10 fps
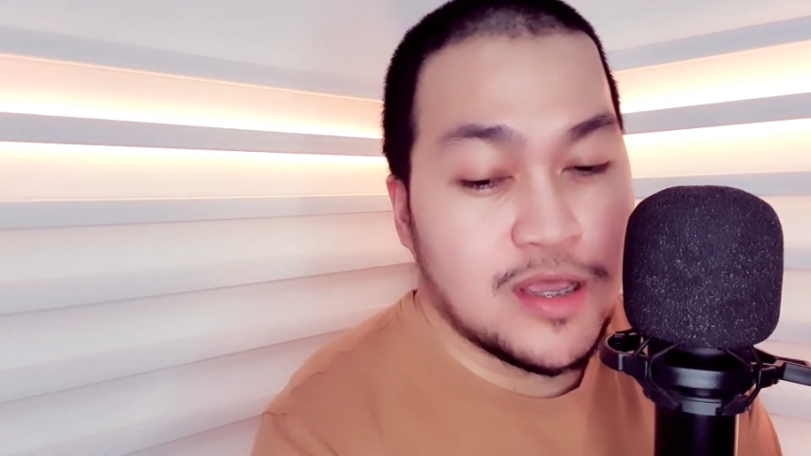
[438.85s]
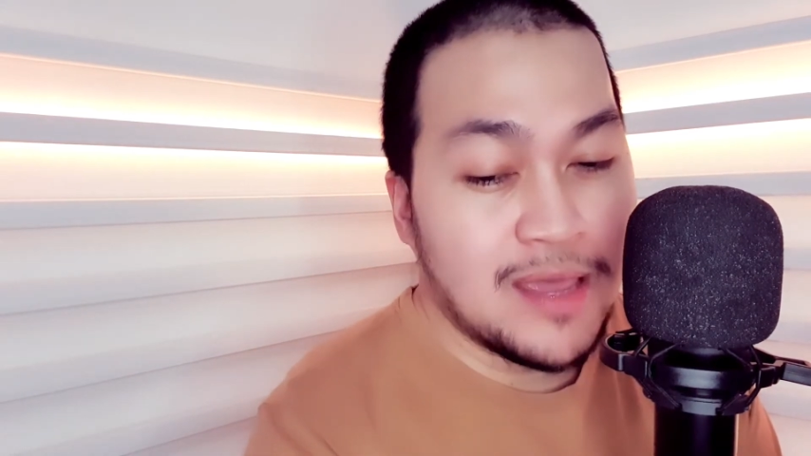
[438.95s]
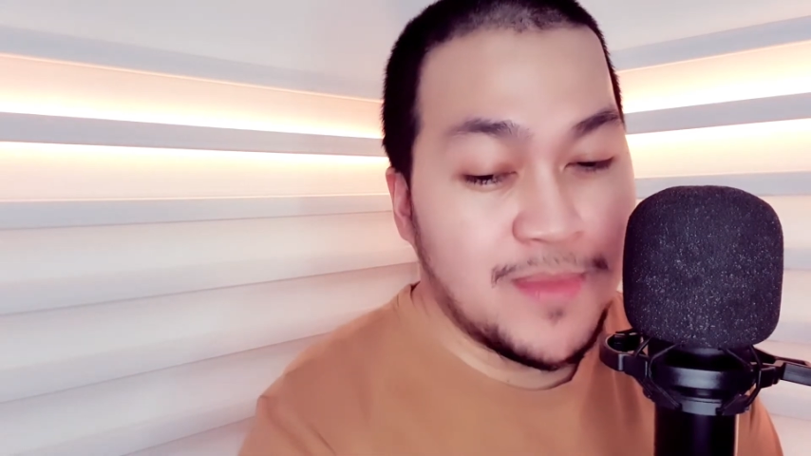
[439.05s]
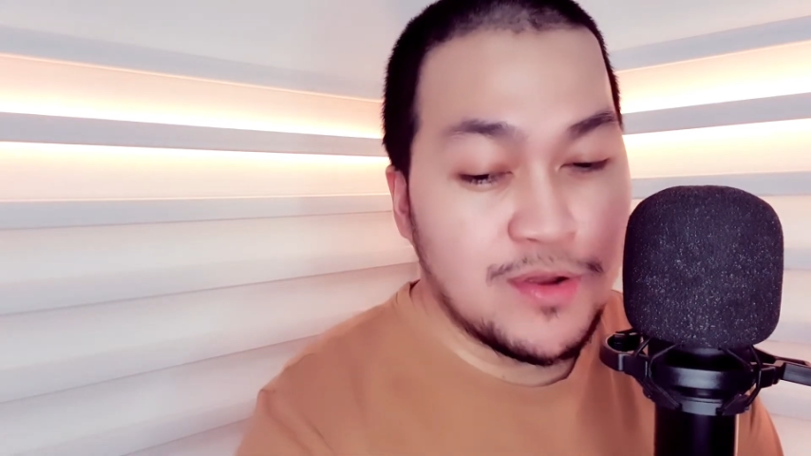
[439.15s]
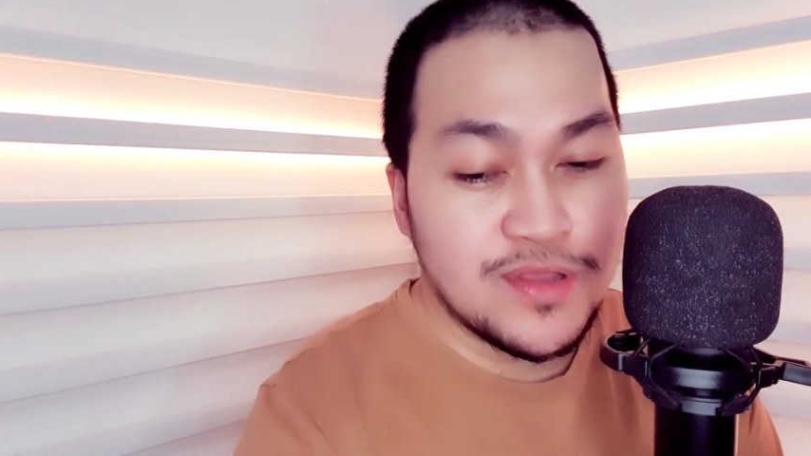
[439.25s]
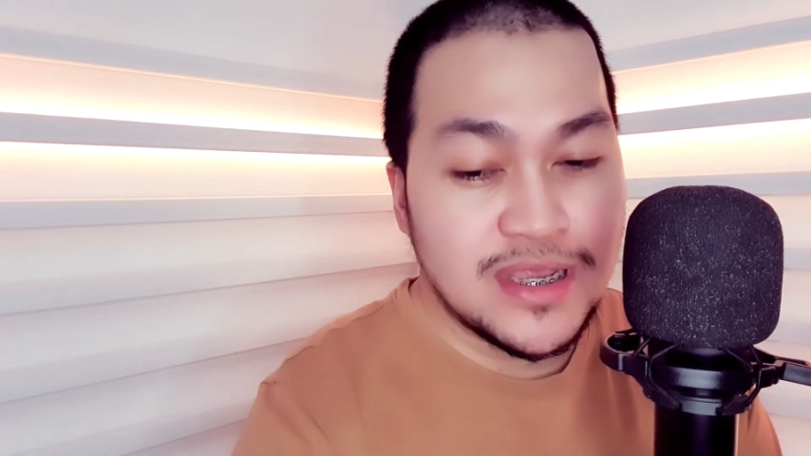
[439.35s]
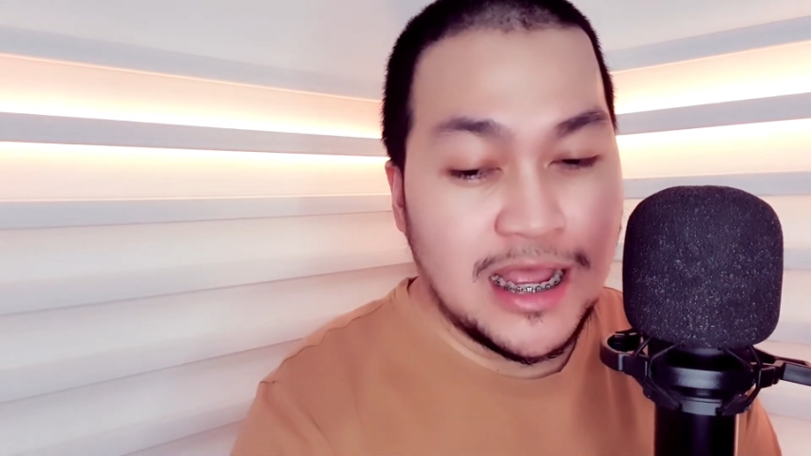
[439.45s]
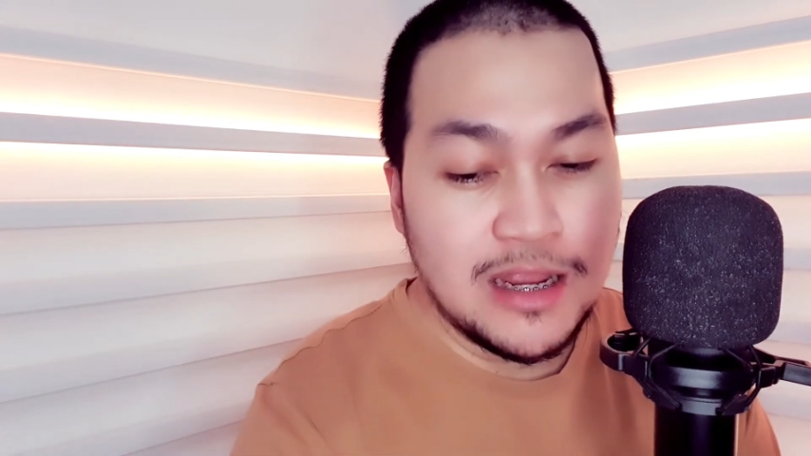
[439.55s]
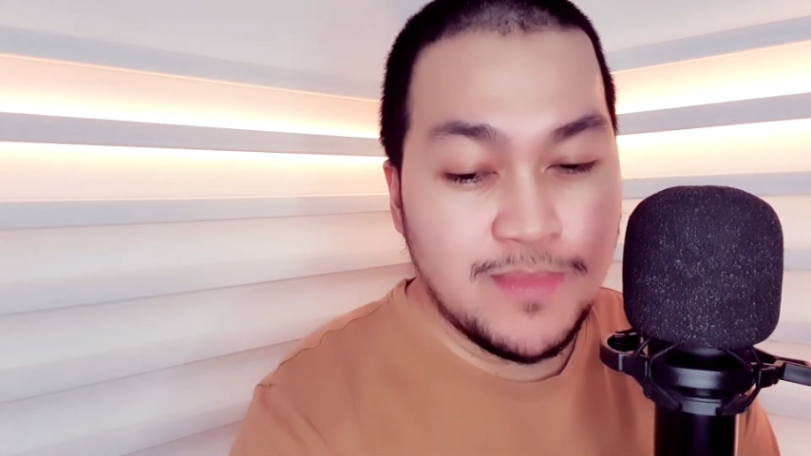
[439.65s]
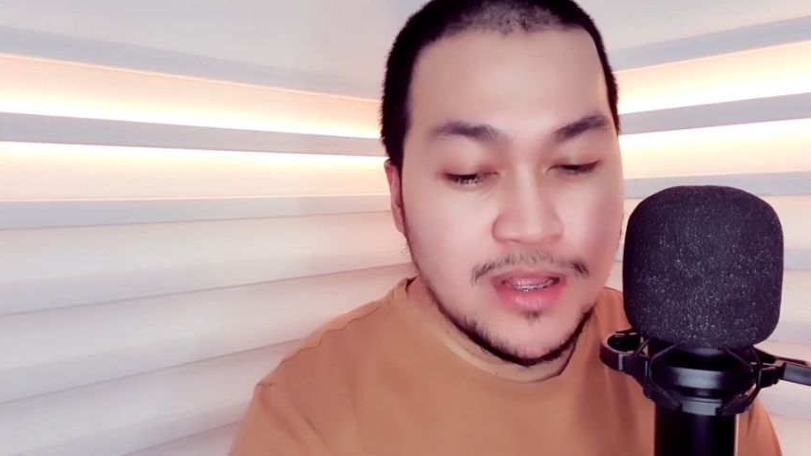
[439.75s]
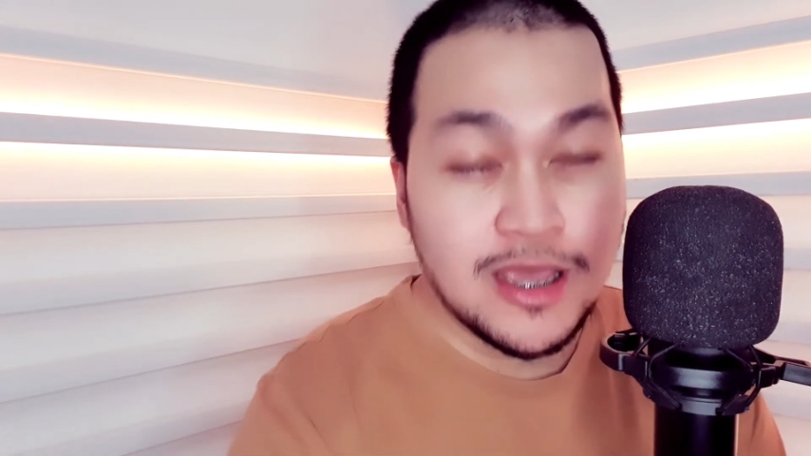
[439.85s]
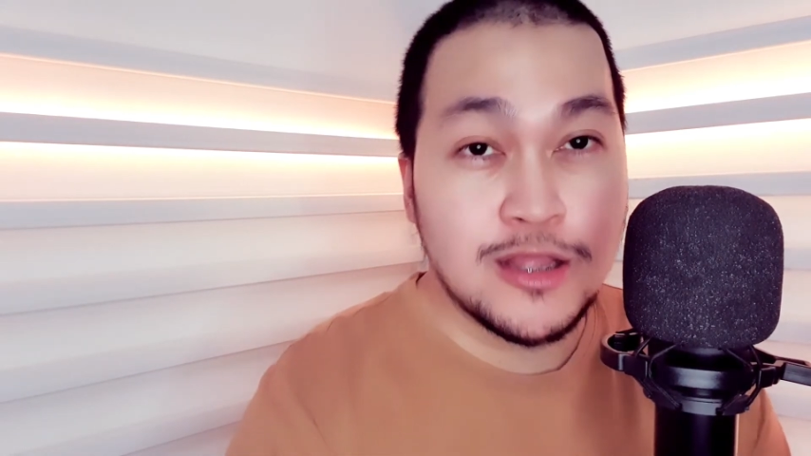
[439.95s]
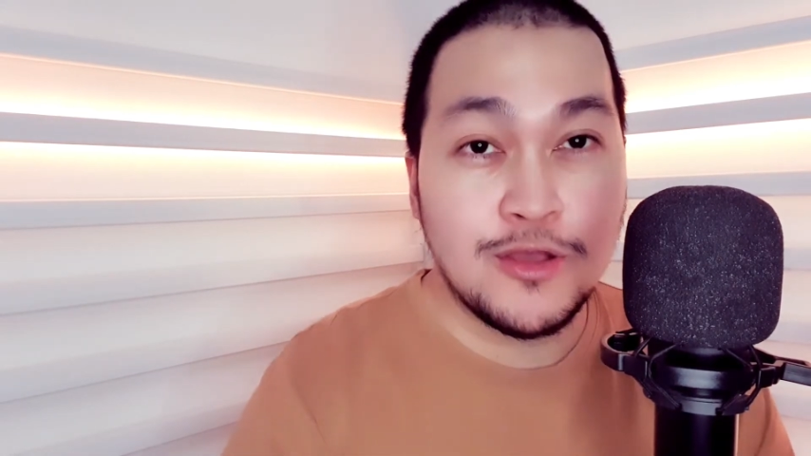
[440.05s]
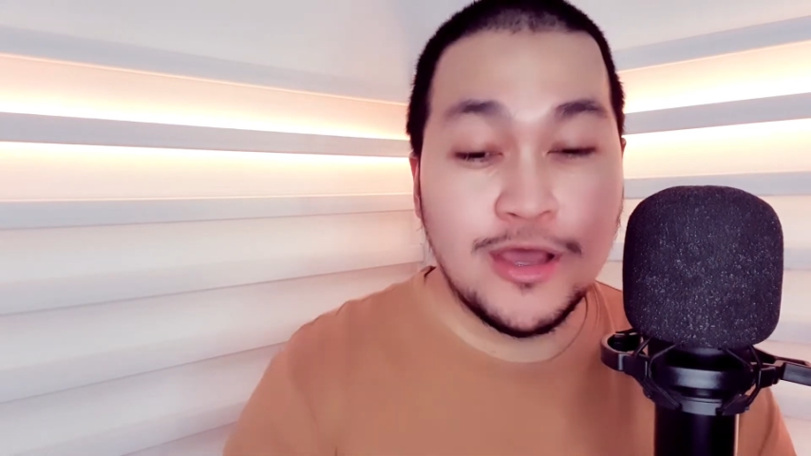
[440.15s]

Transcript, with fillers: Cameron Jollibee na ito,